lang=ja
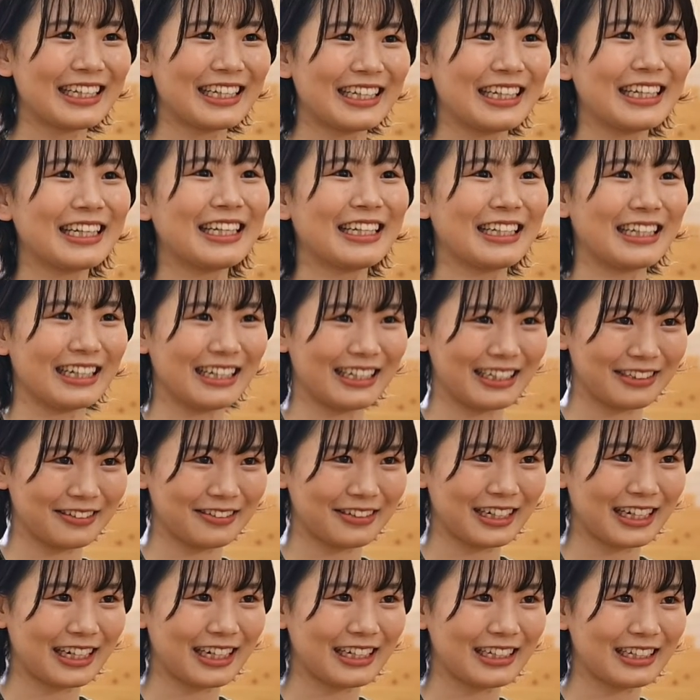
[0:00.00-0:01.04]
出てきたり
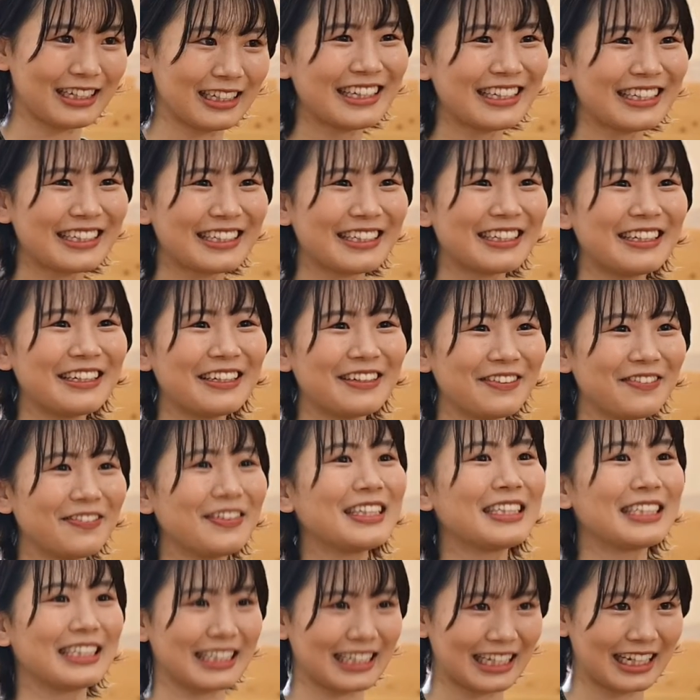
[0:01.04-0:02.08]
とかそういう
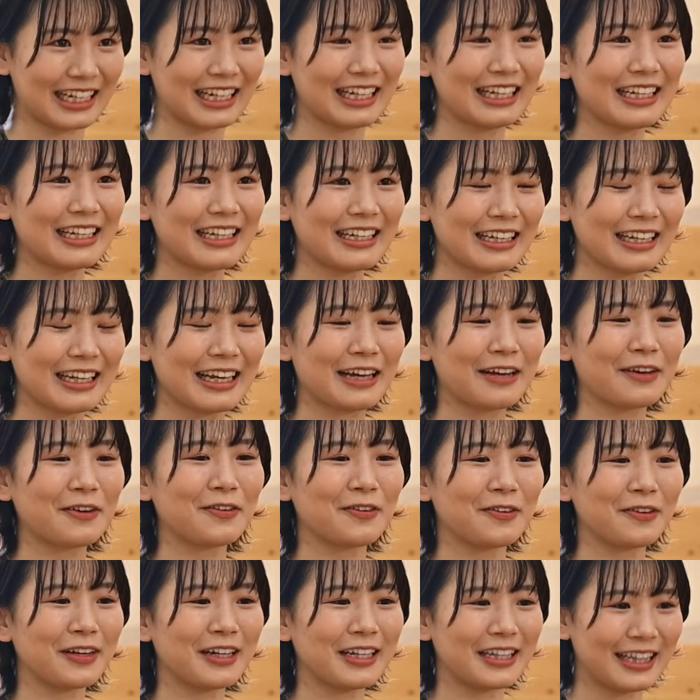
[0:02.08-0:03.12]
ミスが結
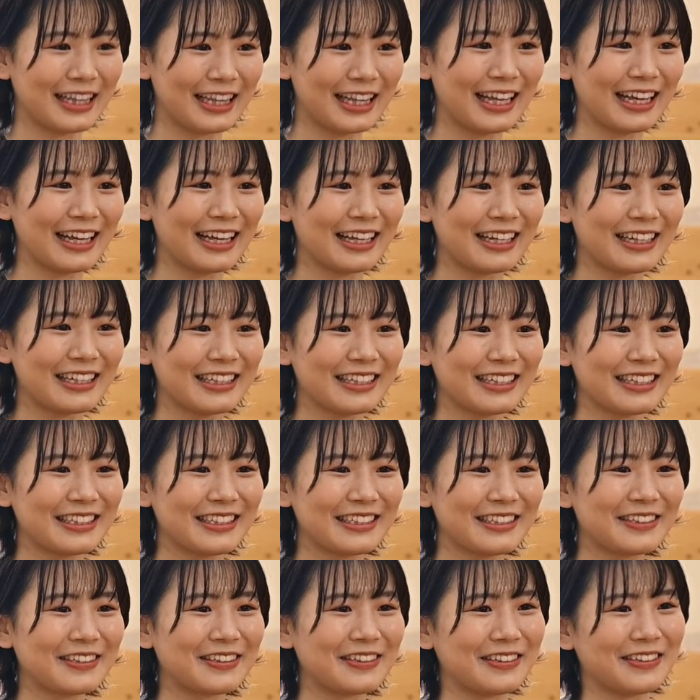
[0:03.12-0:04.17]
構あって
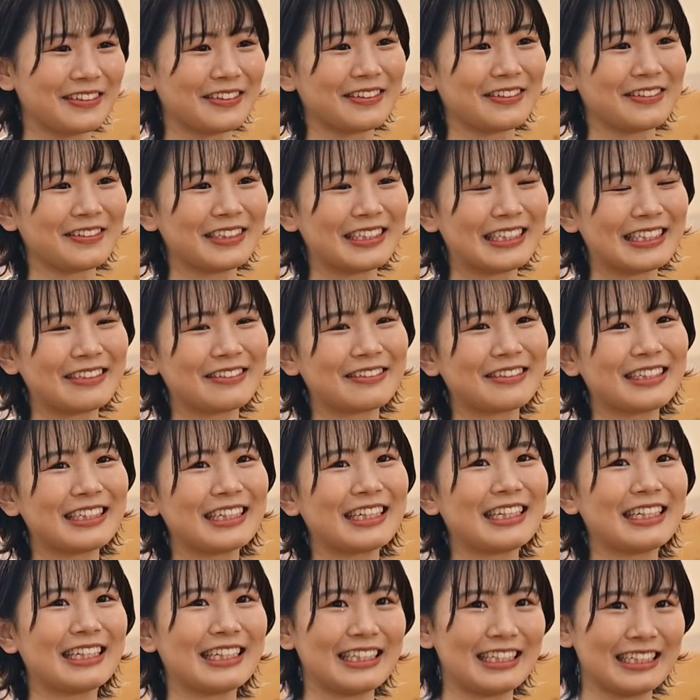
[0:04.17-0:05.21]
ちょっと落ち込ん
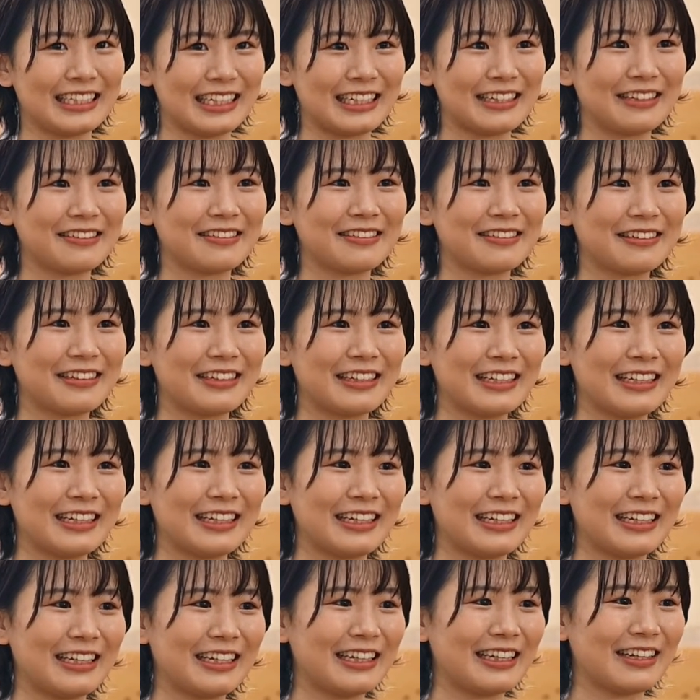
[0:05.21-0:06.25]
だんですけど
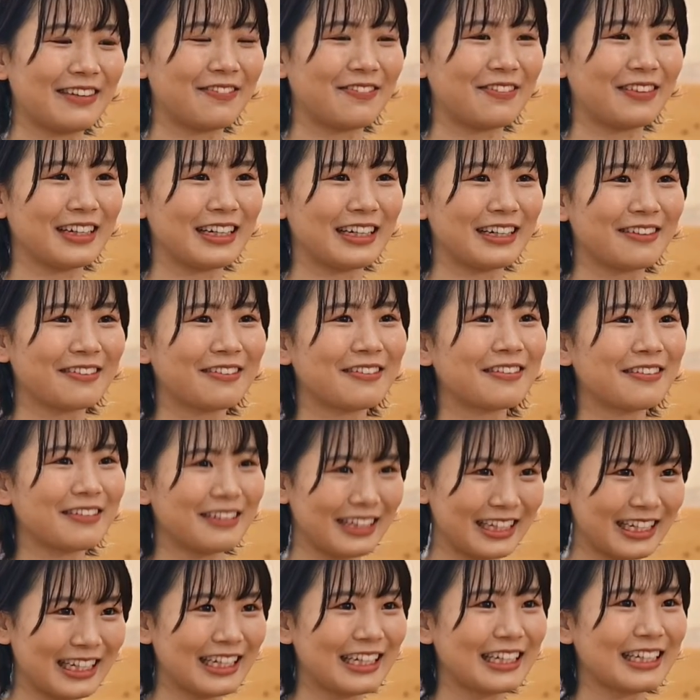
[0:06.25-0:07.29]
やっぱり今後
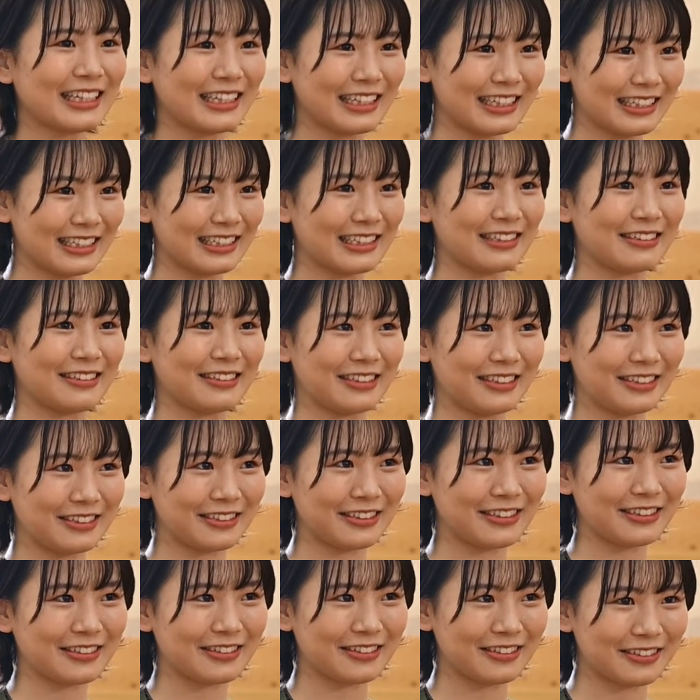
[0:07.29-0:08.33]
にその
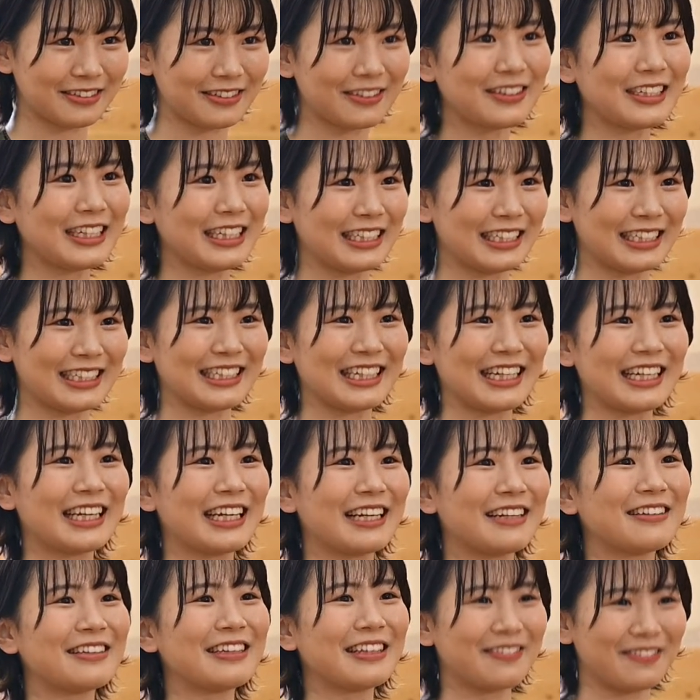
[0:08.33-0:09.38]
就職後につな
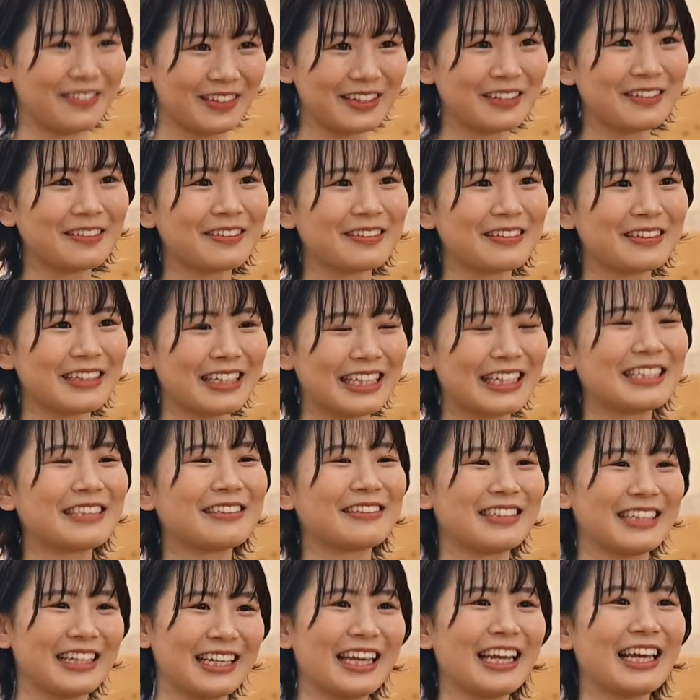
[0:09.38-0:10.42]
げるための貴
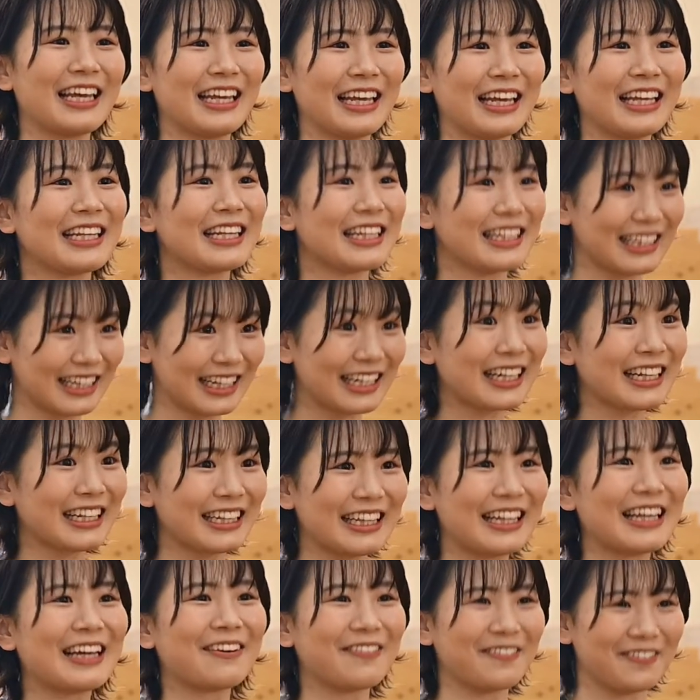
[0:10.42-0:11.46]
重な経験になったなっ
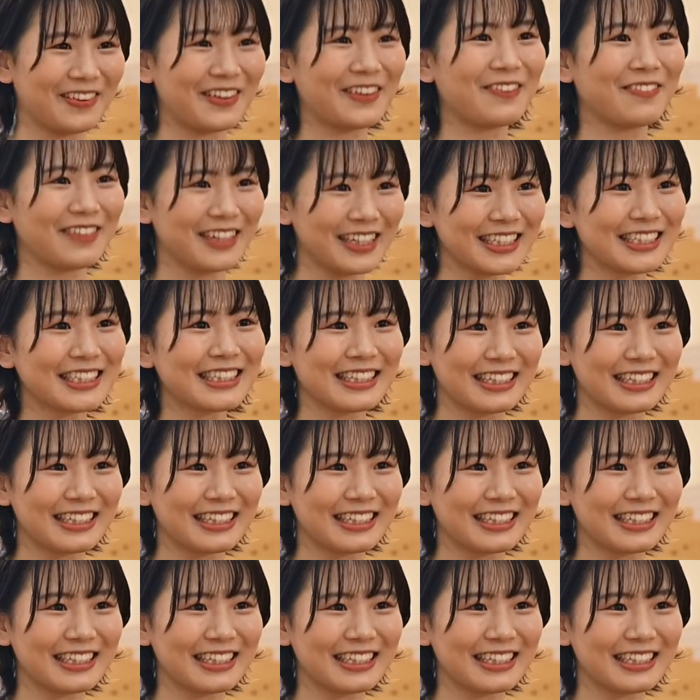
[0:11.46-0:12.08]
て思います。